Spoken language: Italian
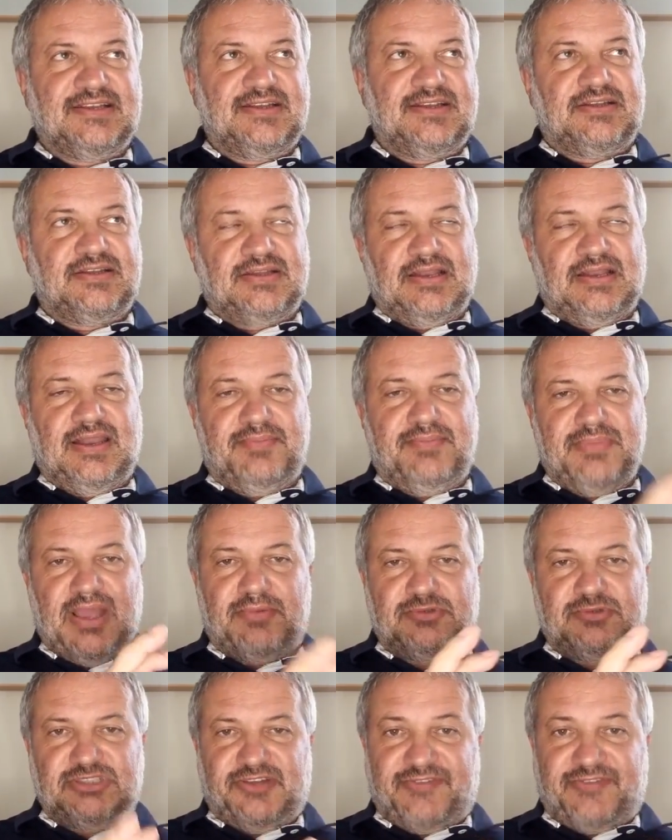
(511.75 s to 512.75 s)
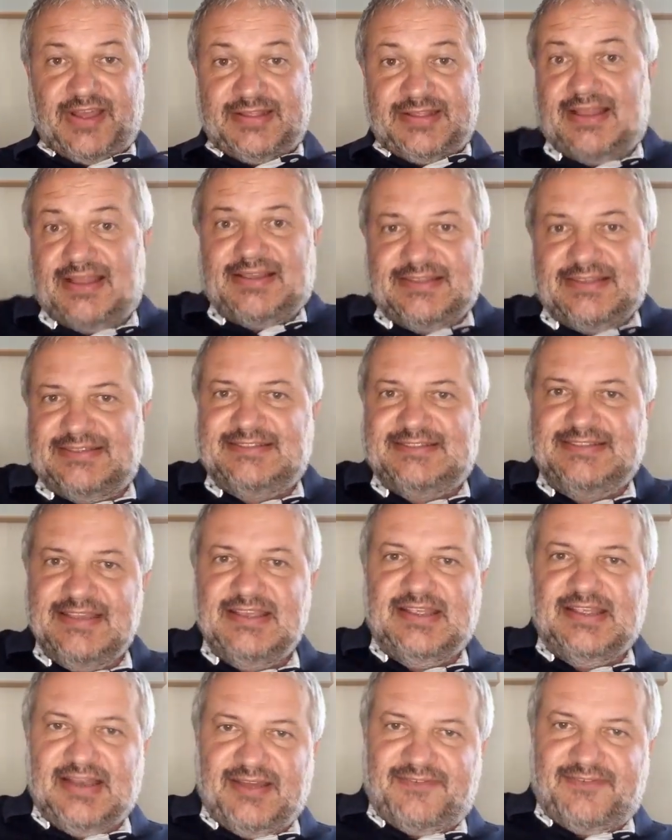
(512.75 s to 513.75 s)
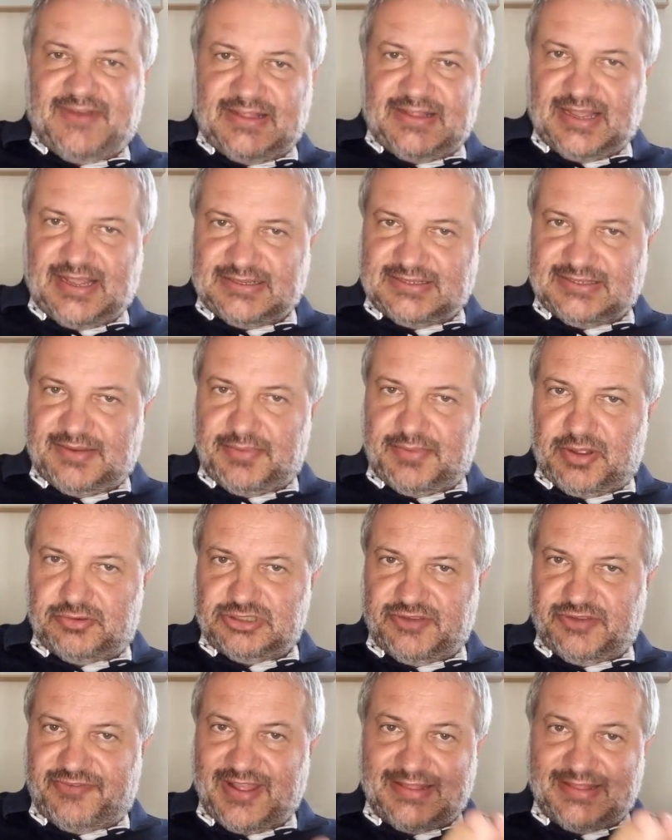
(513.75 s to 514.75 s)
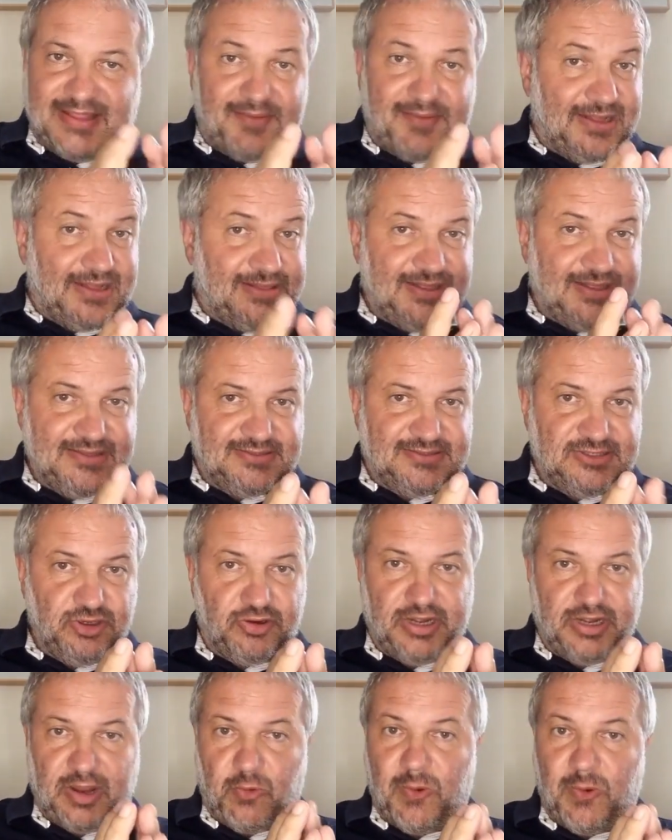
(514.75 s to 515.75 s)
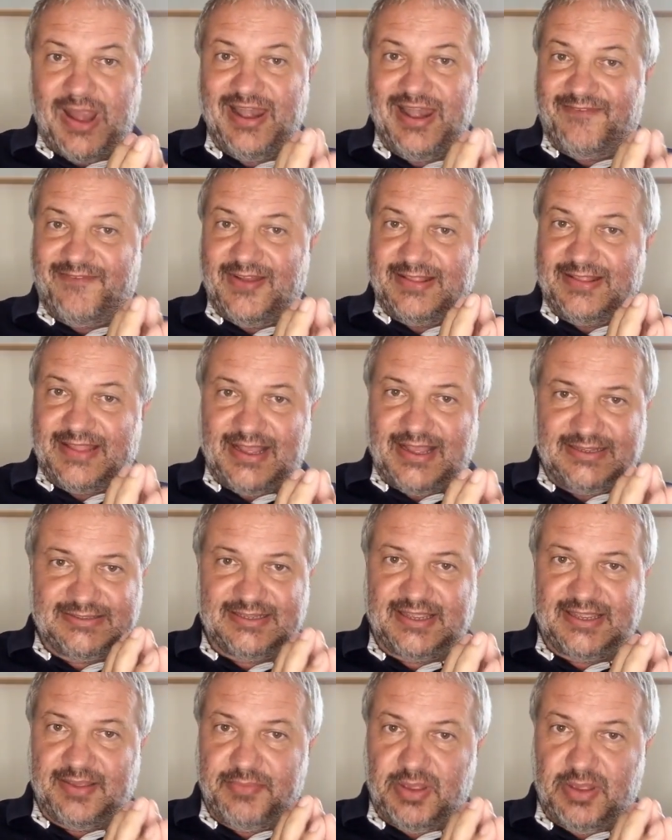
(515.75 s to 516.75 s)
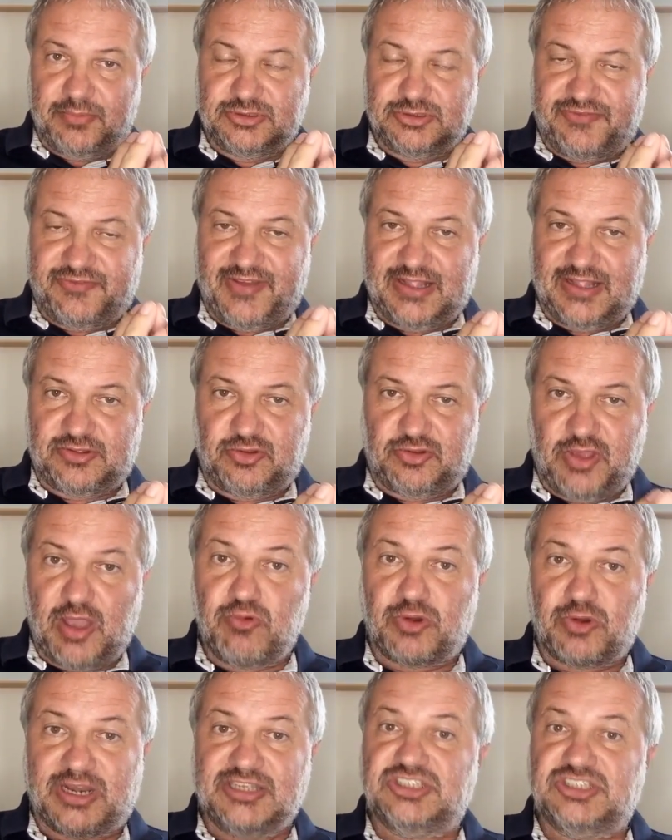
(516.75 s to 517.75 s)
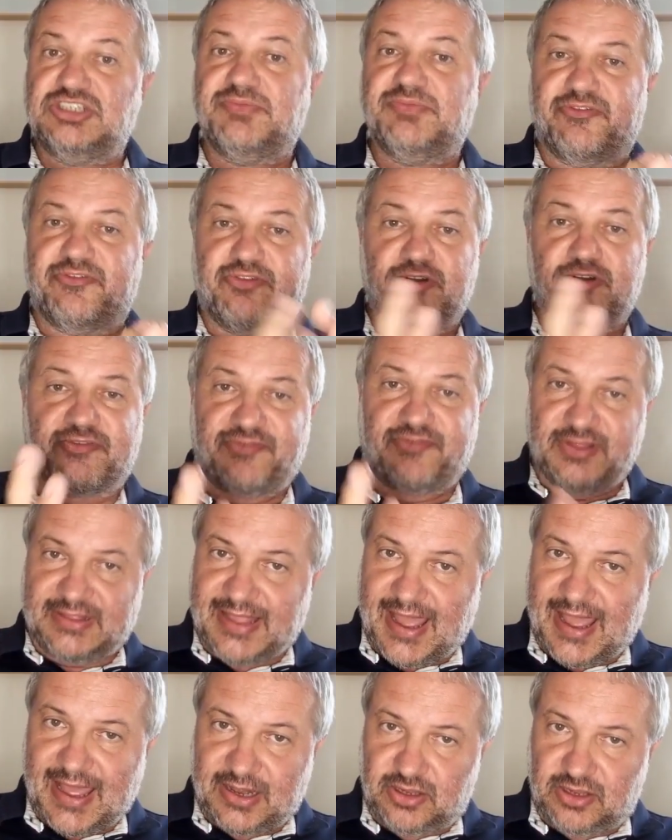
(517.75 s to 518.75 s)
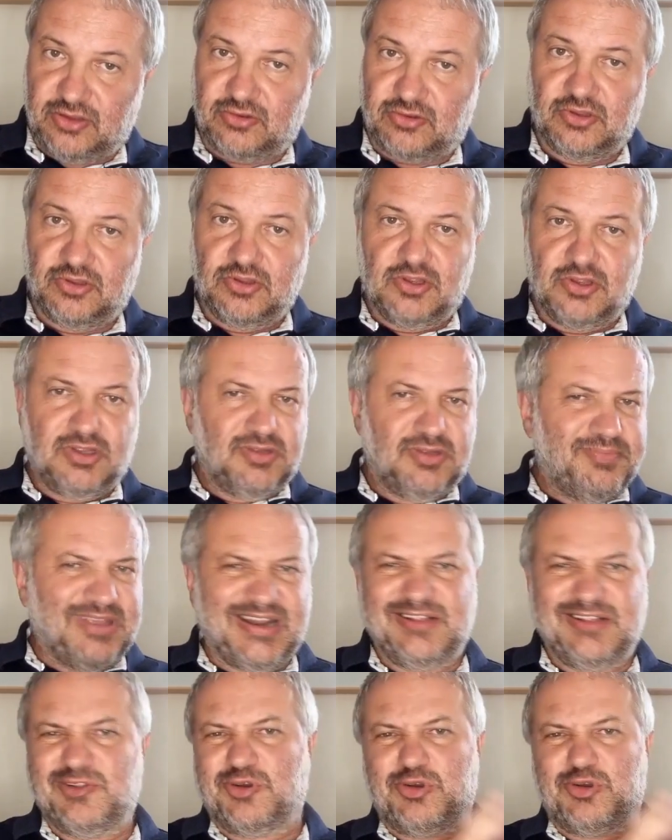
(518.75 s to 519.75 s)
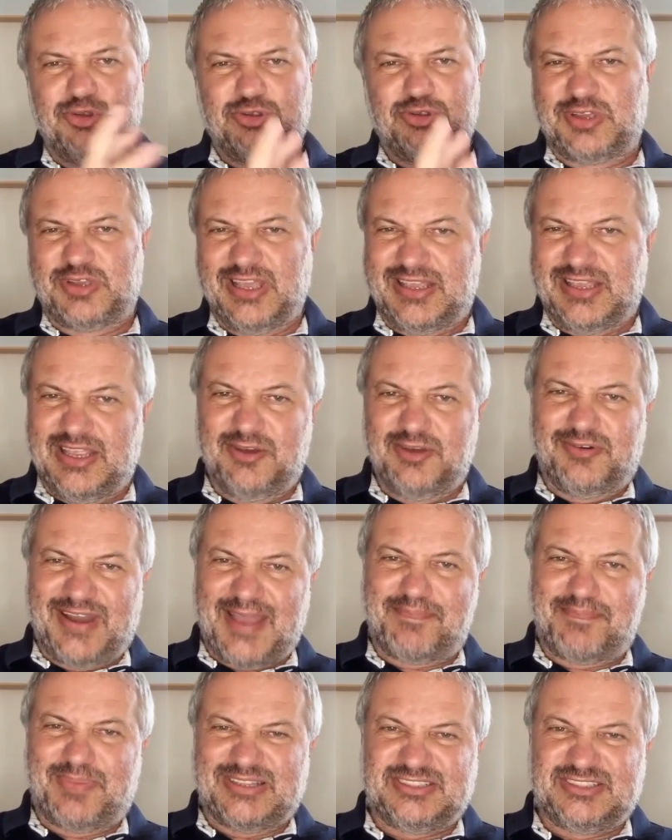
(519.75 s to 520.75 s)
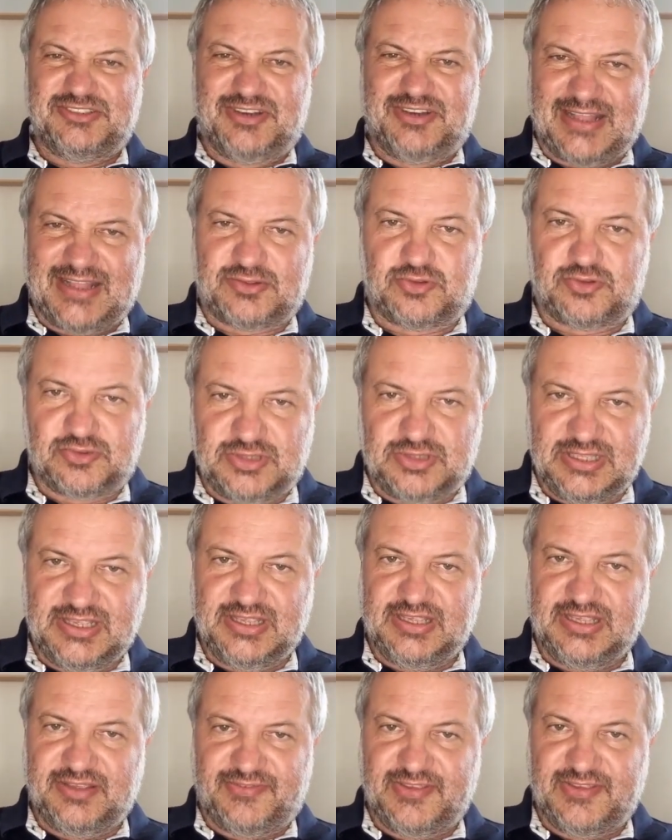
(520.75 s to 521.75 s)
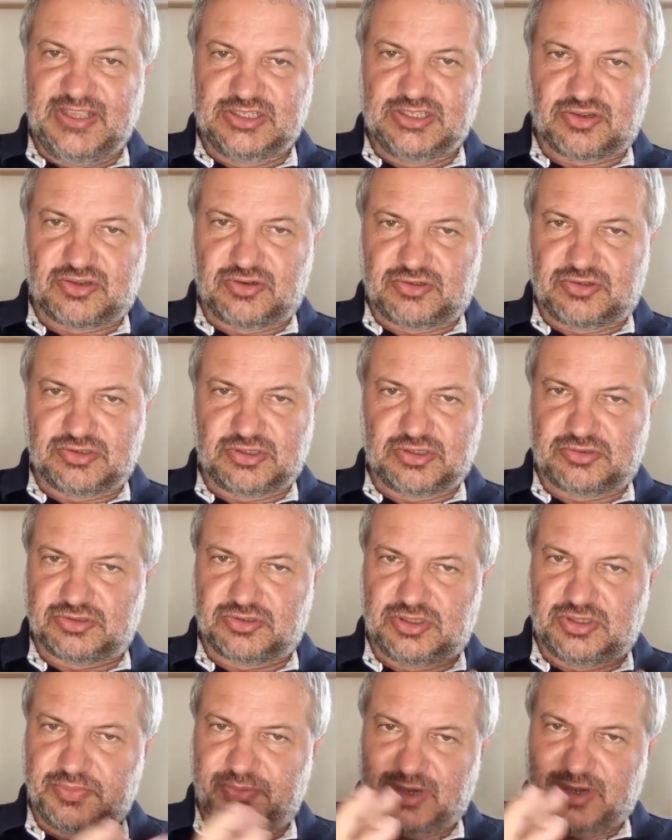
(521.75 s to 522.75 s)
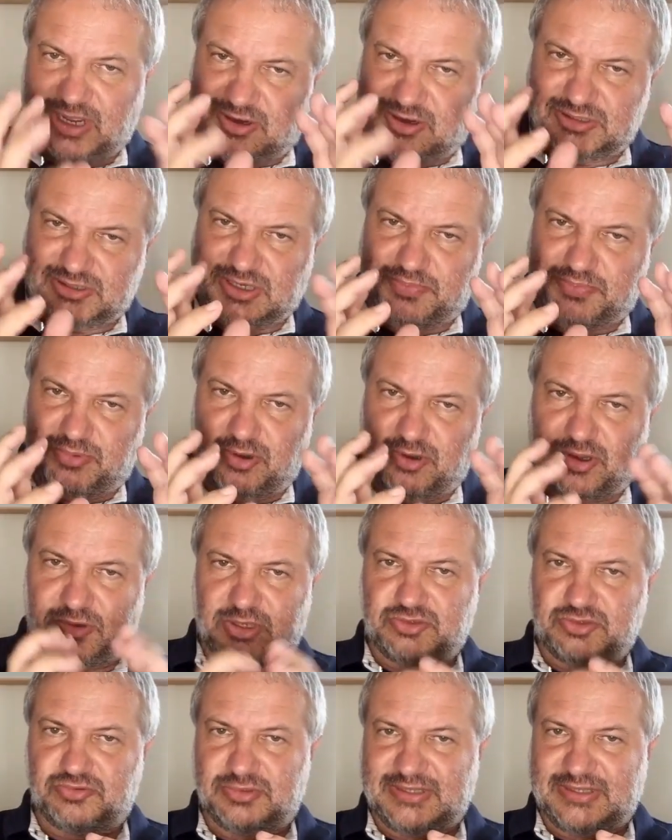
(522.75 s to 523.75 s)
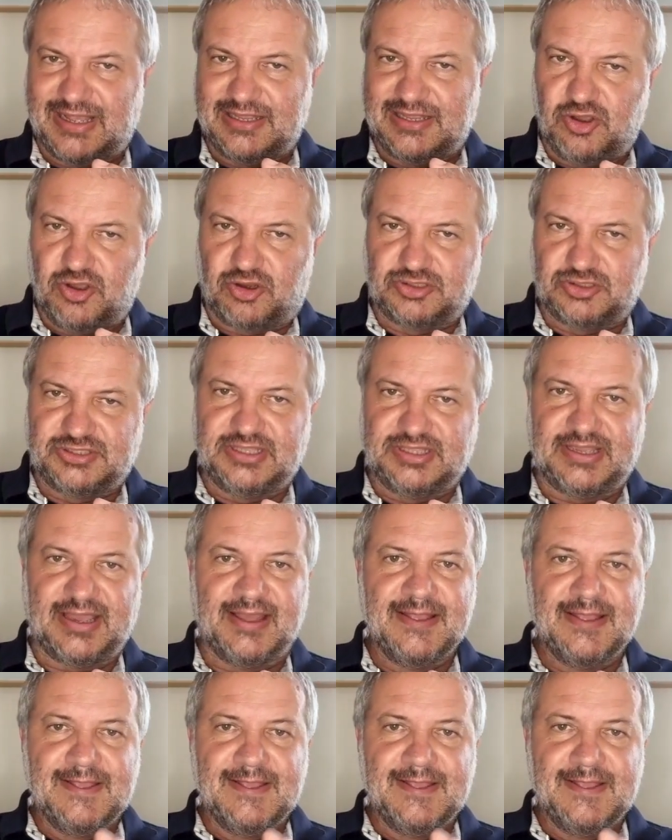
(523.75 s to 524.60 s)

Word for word: eh, l'abbiamo già fatta. Sì, la flat tax l'abbiamo già fatta, ma attenzione, quella flat tax che abbiamo già fatto è un regime forfettario. Mi rendo conto che chi non è appassionato di fisco, così questo tipo, la cosa può risultargli ostica,